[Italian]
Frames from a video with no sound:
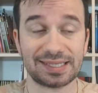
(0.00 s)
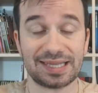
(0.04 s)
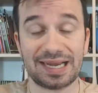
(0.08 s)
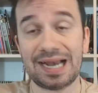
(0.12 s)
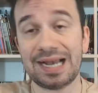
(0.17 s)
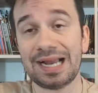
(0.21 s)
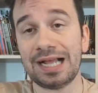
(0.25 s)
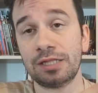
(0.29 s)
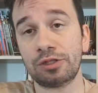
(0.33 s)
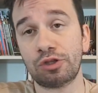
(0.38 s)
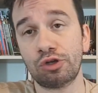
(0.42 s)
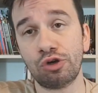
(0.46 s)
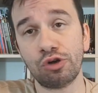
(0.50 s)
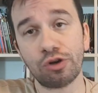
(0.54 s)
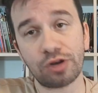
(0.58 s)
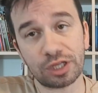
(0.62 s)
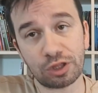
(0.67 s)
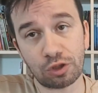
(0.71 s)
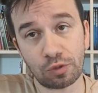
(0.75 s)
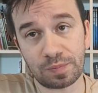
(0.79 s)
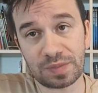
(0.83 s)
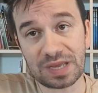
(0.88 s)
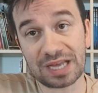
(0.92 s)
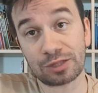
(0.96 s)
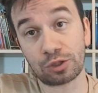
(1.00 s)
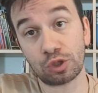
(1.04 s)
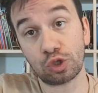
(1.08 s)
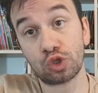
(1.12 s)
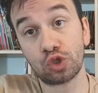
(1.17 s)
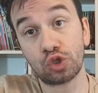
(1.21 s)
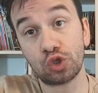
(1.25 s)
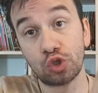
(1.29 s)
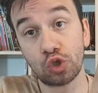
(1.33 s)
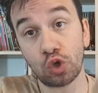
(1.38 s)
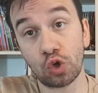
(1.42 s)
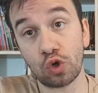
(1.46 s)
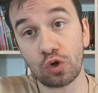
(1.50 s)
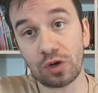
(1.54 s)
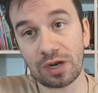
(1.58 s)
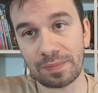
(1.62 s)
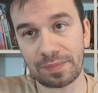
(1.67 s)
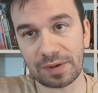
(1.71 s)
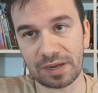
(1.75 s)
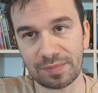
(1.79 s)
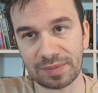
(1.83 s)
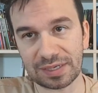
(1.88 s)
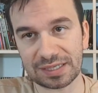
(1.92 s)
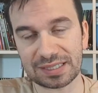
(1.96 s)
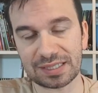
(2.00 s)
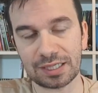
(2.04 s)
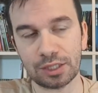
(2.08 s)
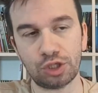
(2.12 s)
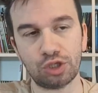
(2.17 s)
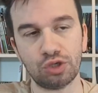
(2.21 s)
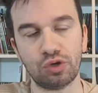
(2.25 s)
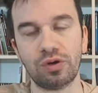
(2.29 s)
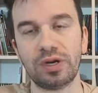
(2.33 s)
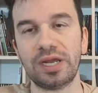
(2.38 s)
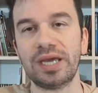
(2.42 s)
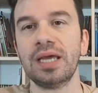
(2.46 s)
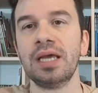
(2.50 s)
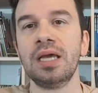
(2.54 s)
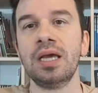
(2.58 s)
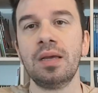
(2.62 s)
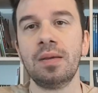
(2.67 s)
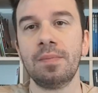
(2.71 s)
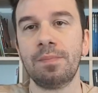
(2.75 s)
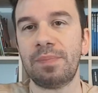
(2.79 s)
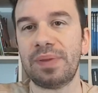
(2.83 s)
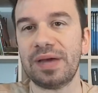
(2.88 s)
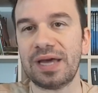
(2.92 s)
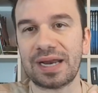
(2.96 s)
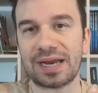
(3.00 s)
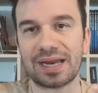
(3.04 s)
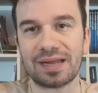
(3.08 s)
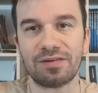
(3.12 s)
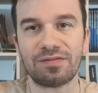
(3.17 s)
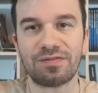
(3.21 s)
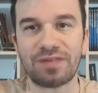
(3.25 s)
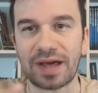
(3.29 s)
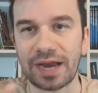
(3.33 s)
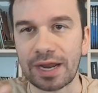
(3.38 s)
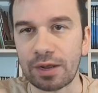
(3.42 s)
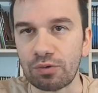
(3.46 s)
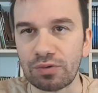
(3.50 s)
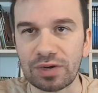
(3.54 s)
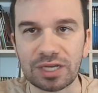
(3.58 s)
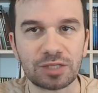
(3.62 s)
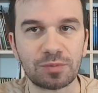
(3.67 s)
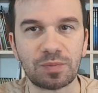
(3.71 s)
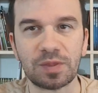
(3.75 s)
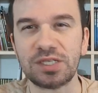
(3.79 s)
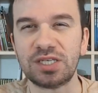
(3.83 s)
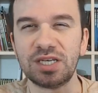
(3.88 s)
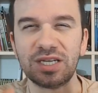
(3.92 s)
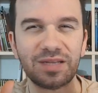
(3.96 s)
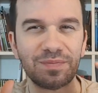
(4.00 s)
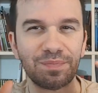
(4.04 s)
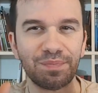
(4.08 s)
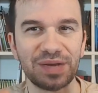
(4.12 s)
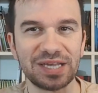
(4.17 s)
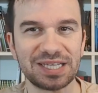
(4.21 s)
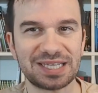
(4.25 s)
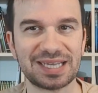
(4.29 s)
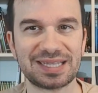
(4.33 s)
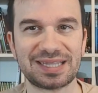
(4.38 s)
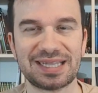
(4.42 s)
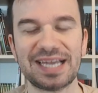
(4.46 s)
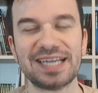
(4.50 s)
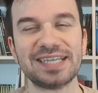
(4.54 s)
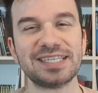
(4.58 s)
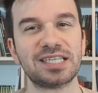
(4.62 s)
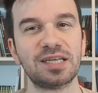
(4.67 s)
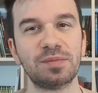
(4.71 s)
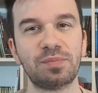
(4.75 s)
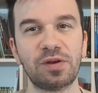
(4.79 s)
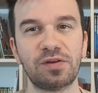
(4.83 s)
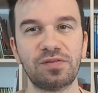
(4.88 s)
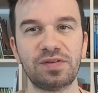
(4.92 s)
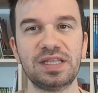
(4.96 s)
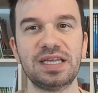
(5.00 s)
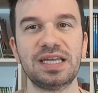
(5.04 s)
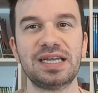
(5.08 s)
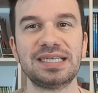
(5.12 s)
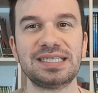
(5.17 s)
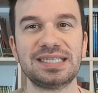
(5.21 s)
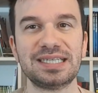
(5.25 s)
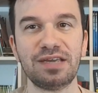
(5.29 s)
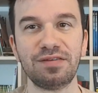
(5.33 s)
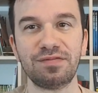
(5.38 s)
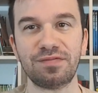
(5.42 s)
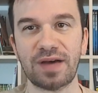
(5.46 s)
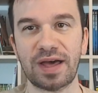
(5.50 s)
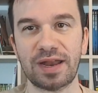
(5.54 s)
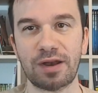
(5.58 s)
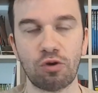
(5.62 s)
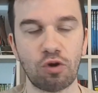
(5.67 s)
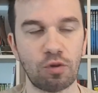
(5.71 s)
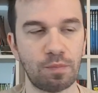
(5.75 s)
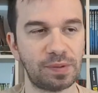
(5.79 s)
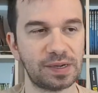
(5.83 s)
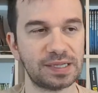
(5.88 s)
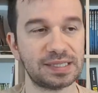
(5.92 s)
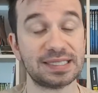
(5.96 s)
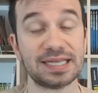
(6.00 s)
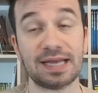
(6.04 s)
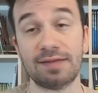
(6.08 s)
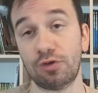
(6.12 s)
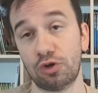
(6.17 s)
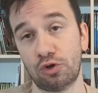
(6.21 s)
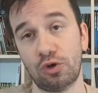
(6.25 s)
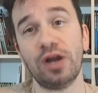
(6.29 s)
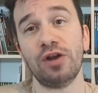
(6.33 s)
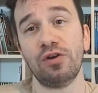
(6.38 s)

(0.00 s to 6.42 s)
Tra l'altro hanno ridoppiato solo la prima stagione per fare una specie di beta test per vedere se i fan lo apprezzavano.